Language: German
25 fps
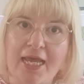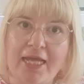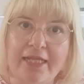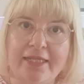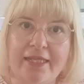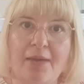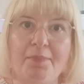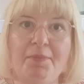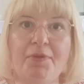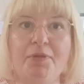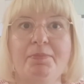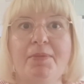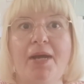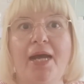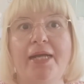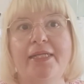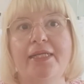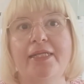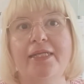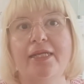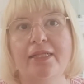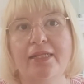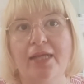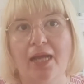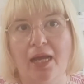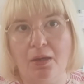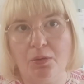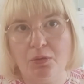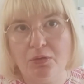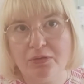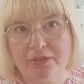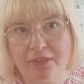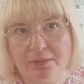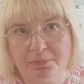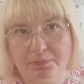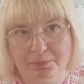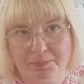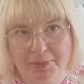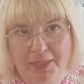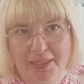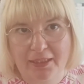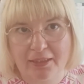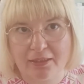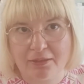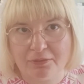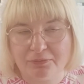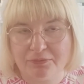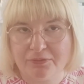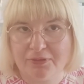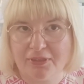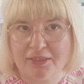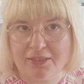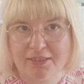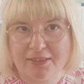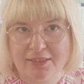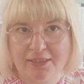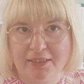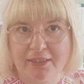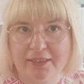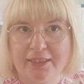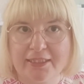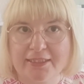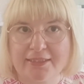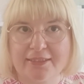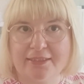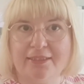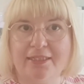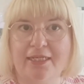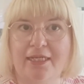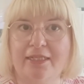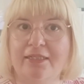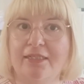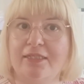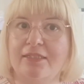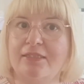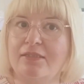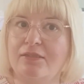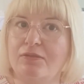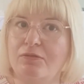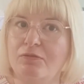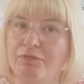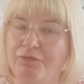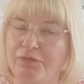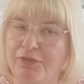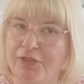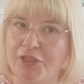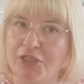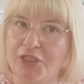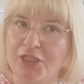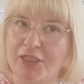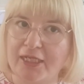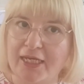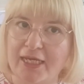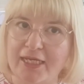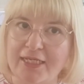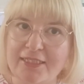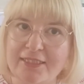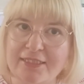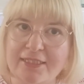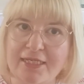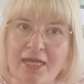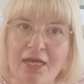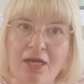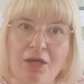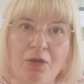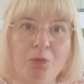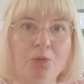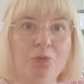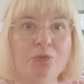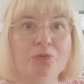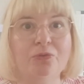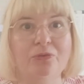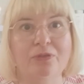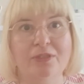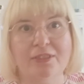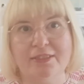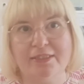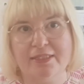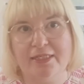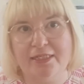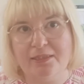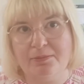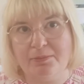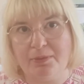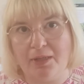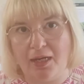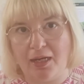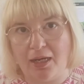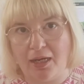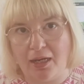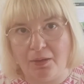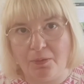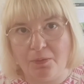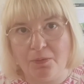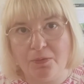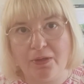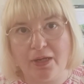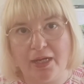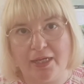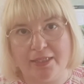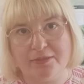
Damit macht ihr dann auch dem Becken und den Tieren letzten Endes zu viel Stress und euch selber auch.